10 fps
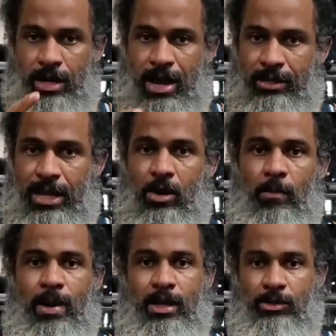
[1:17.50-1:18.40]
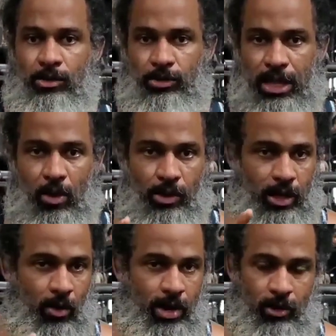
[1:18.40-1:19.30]
calentar los manguitos
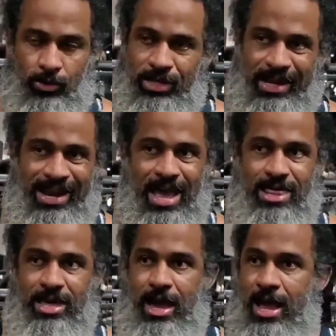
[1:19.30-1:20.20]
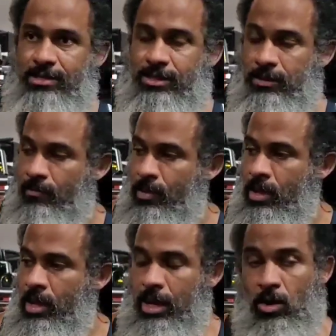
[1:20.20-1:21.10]
rotadores, que es una cosa que nadie hace.
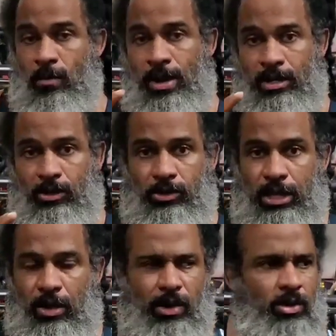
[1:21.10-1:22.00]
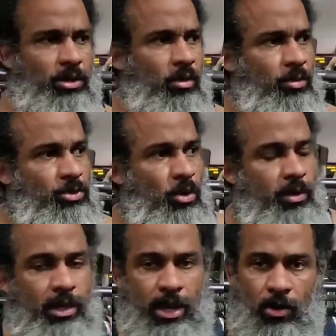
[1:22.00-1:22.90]
Y los manguitos rotadores, yo tengo muchos
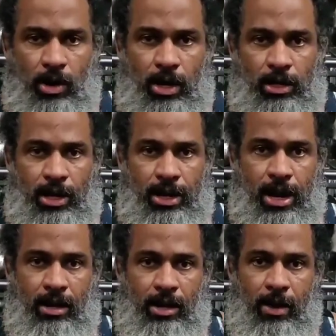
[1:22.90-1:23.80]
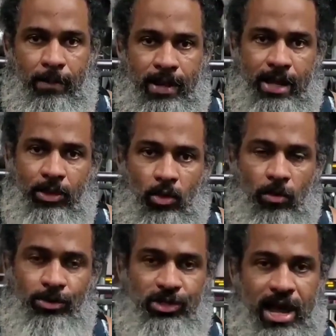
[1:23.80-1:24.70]
videos en el canal explicando
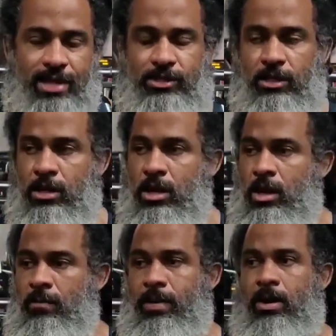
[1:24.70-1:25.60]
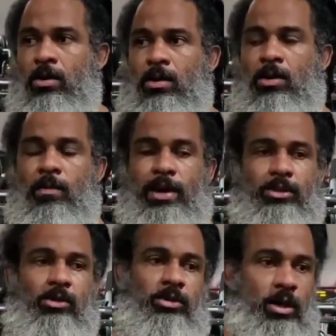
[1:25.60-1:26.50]
cómo se hace, pero los
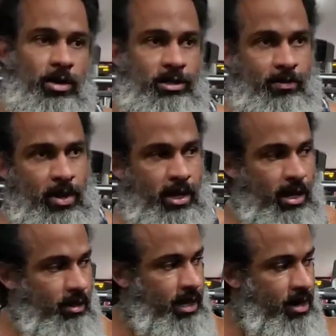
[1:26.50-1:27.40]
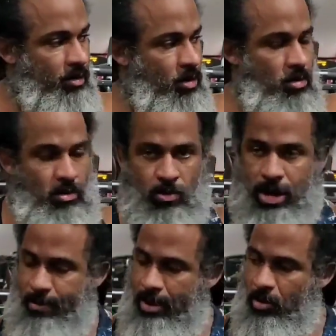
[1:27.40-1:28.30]
manguitos rotadores se pueden calentar con
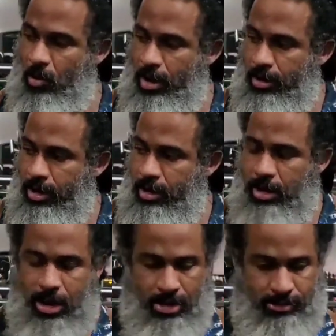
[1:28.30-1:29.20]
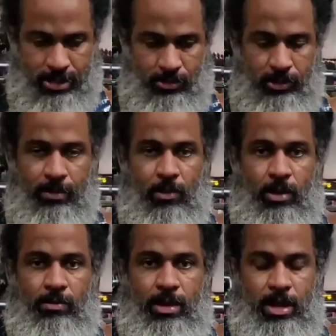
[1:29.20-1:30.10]
una mancuerna haciendo este
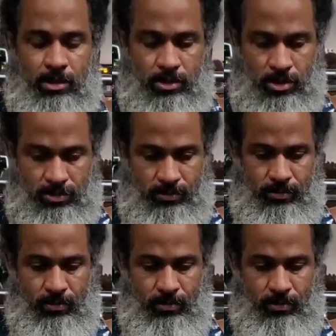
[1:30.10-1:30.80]
movimiento,